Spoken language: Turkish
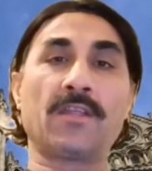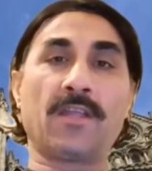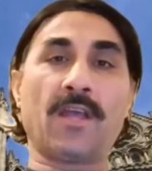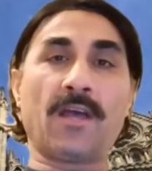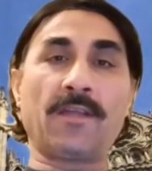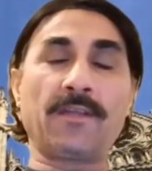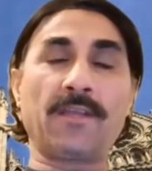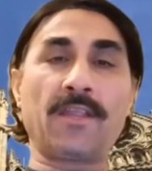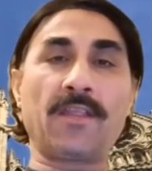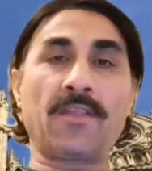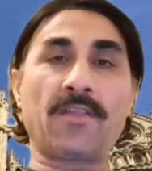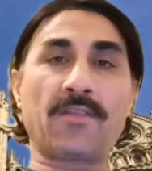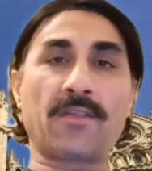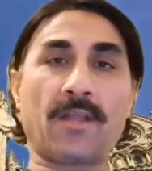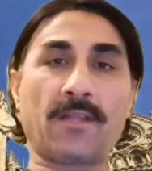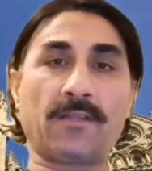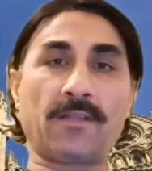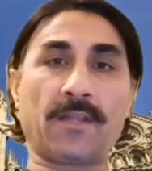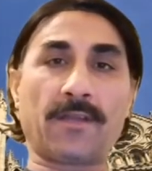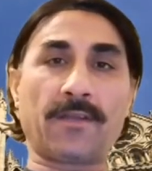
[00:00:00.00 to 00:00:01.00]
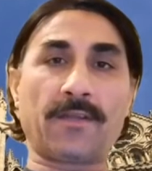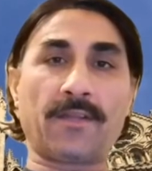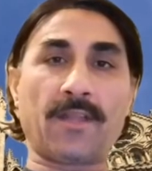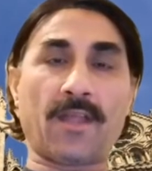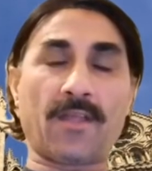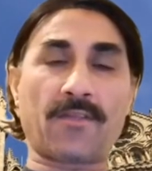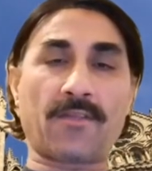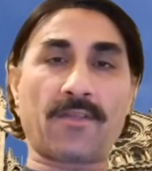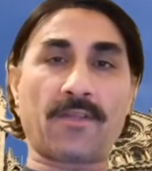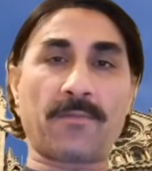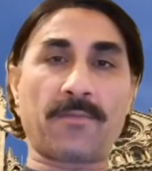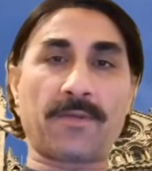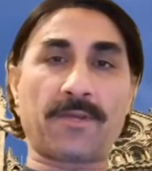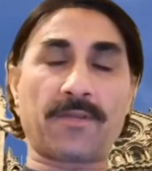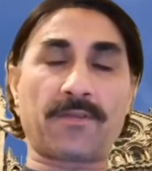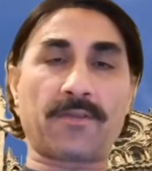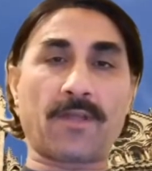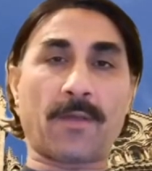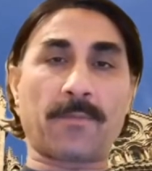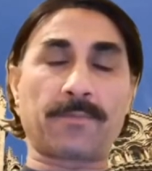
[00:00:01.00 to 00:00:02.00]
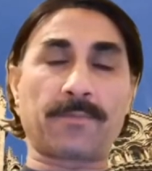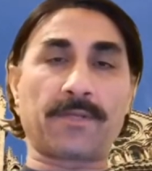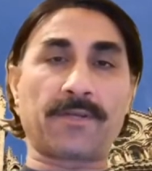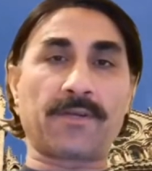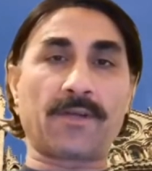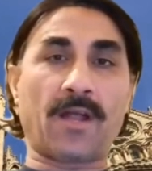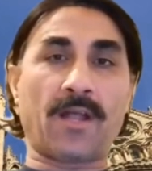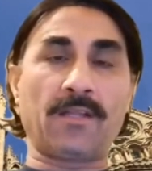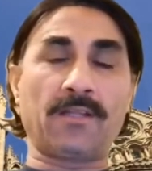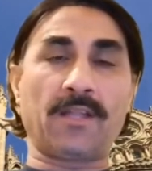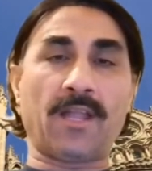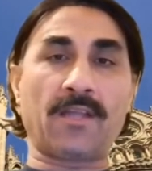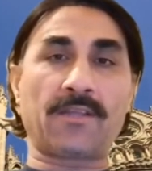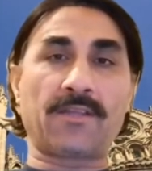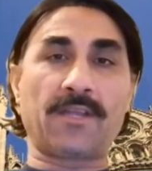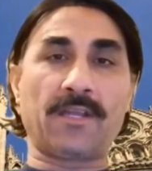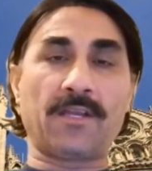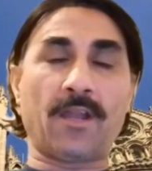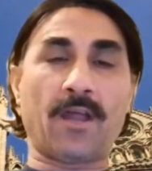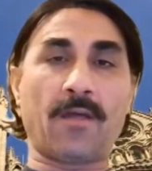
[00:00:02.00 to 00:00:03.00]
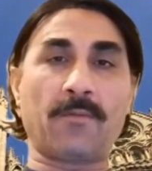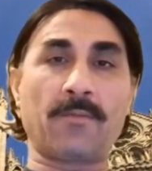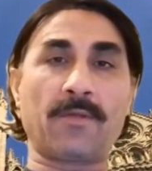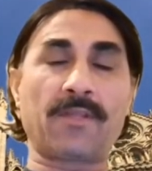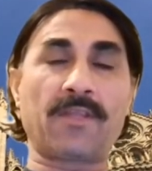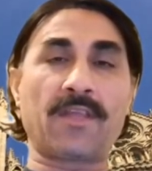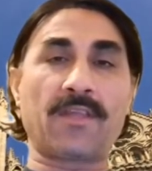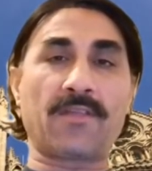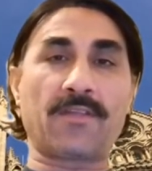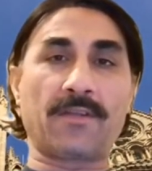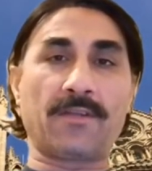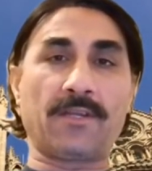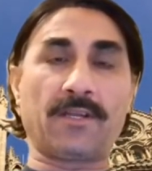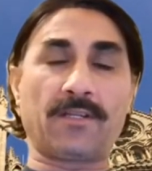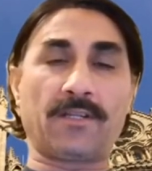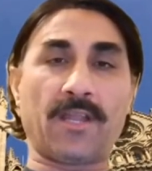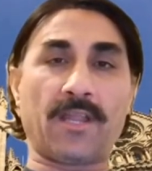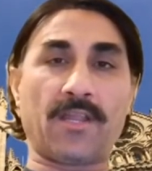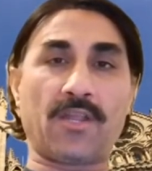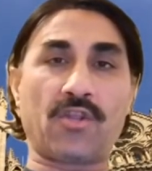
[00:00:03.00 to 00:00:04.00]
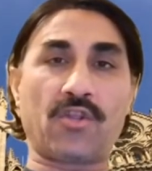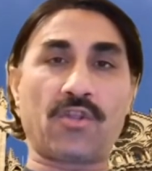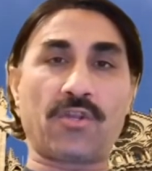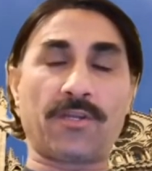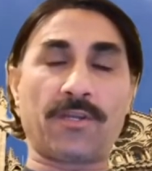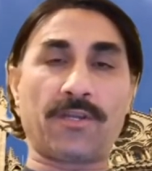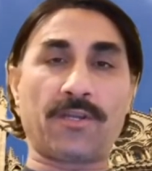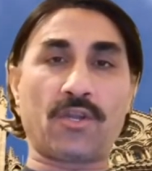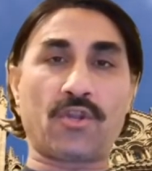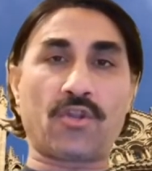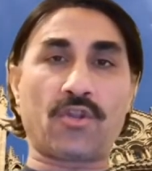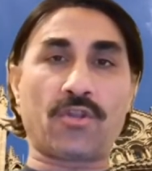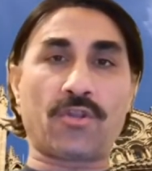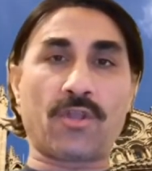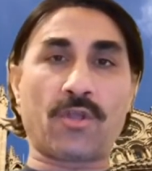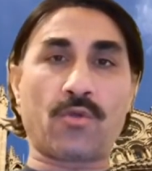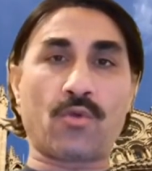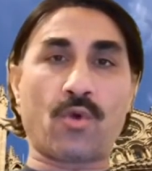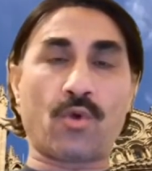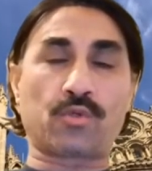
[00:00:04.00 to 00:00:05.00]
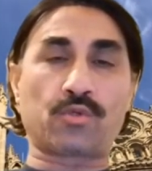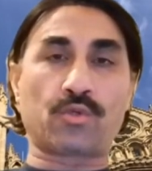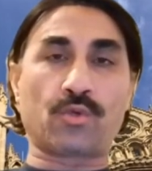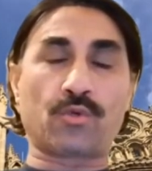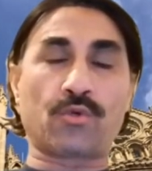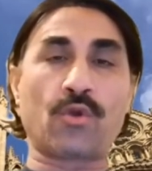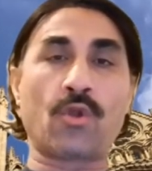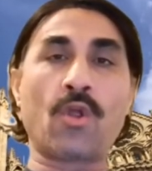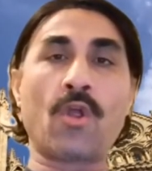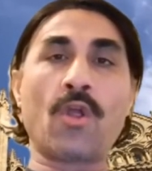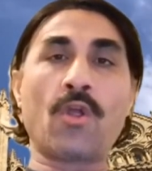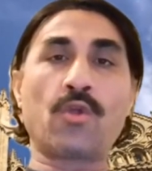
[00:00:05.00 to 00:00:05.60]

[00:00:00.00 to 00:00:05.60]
Yani insanların yazdığı bir kitaptır. Allah kelamı kesinlikle İncil'in içinde yoktur.